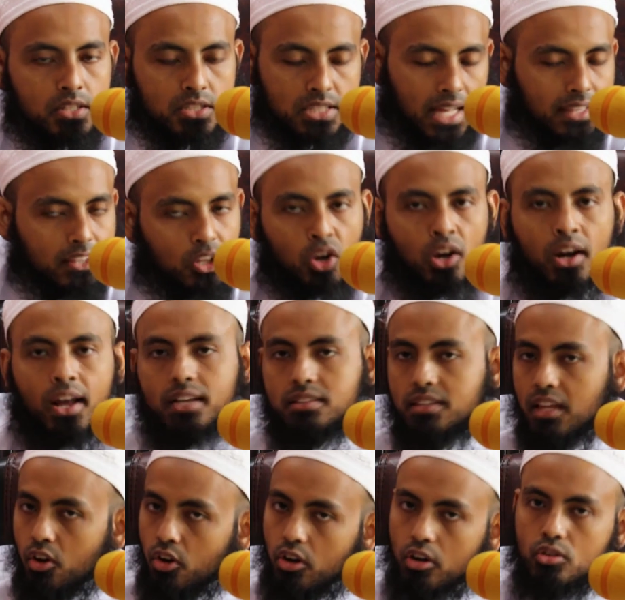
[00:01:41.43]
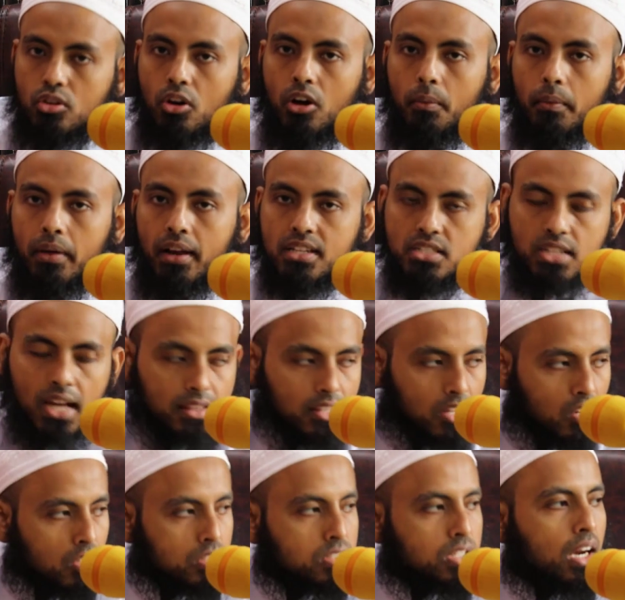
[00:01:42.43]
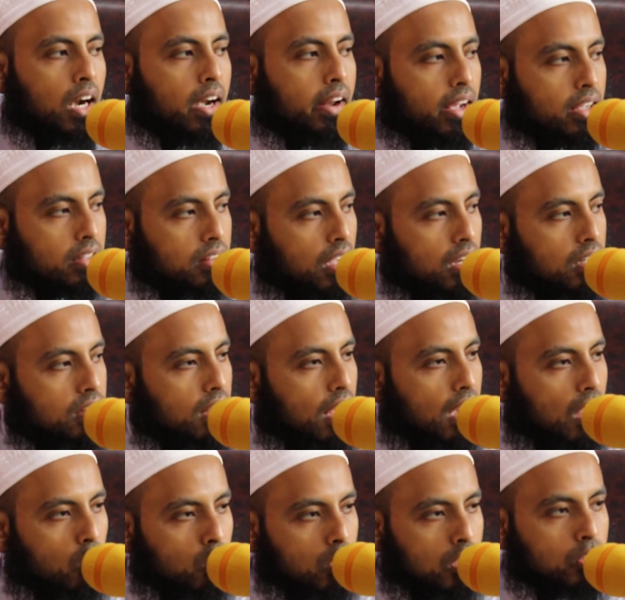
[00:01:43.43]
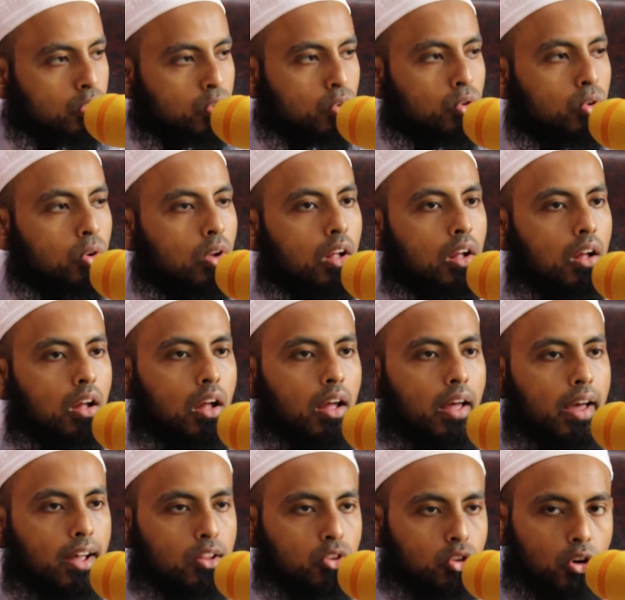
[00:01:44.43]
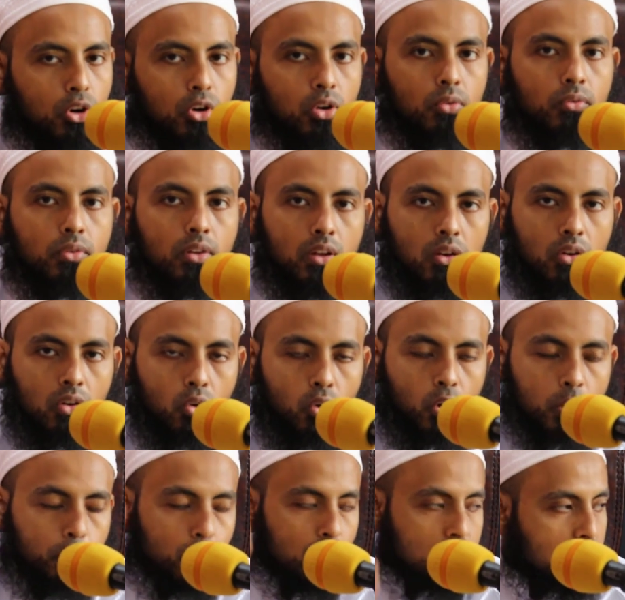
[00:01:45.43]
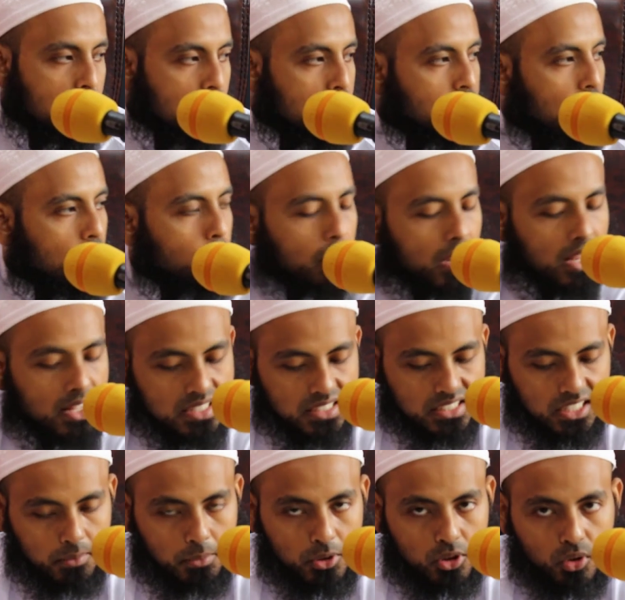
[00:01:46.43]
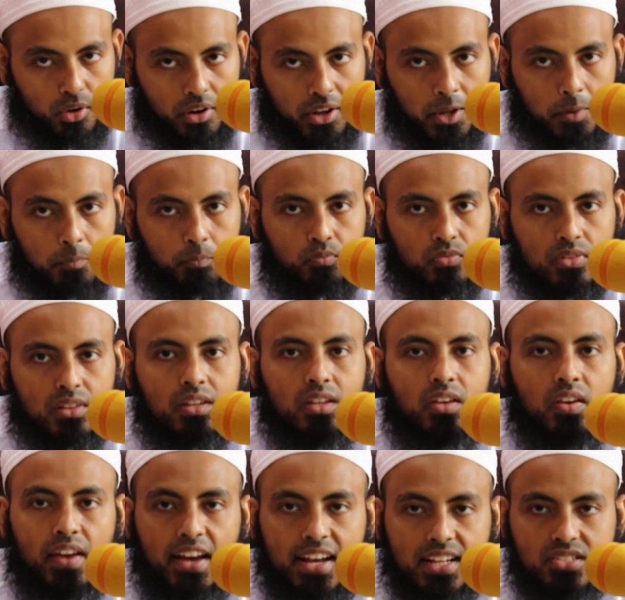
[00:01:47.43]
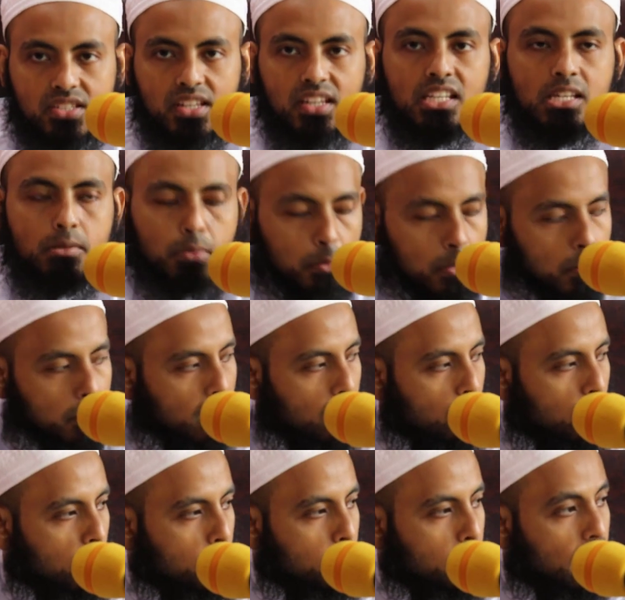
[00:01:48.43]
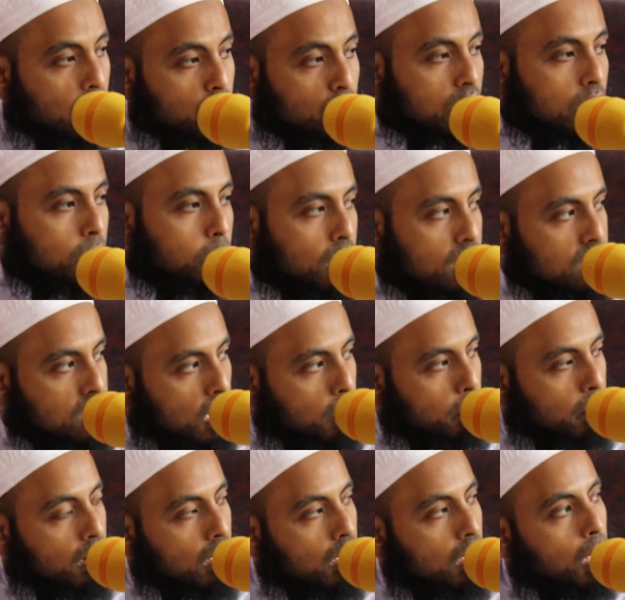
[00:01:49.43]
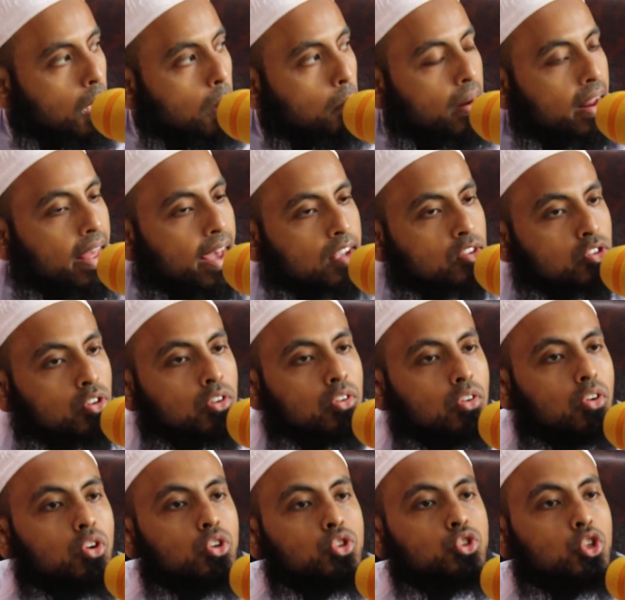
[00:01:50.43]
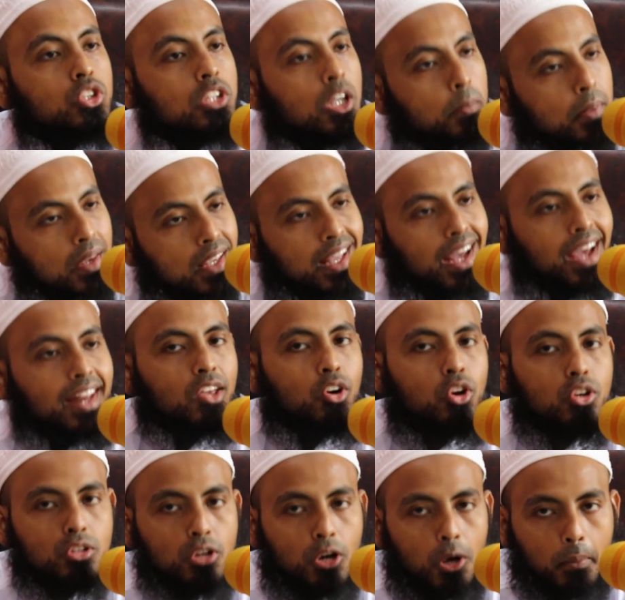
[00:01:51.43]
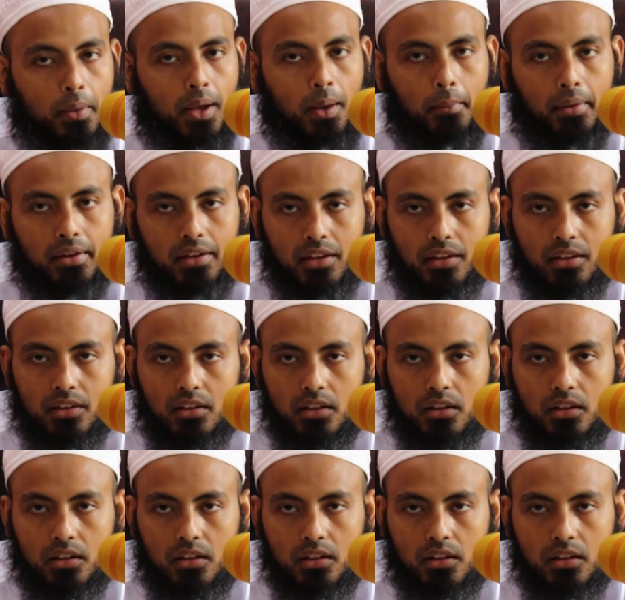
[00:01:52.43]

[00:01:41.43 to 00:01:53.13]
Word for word: সাধারণ ডাক্তার হইলেও তো হবে না সাধারণ যারা ডাক্তার তারাও কিন্তু এত ওই পর্যায়ে জানবে না যেটার ভিতরে কি আছে কিভাবে ভালো হবে এত ডিপলি জানবে না মানে একজন ঔষধের বিজ্ঞানী হইতে হবে আমাকে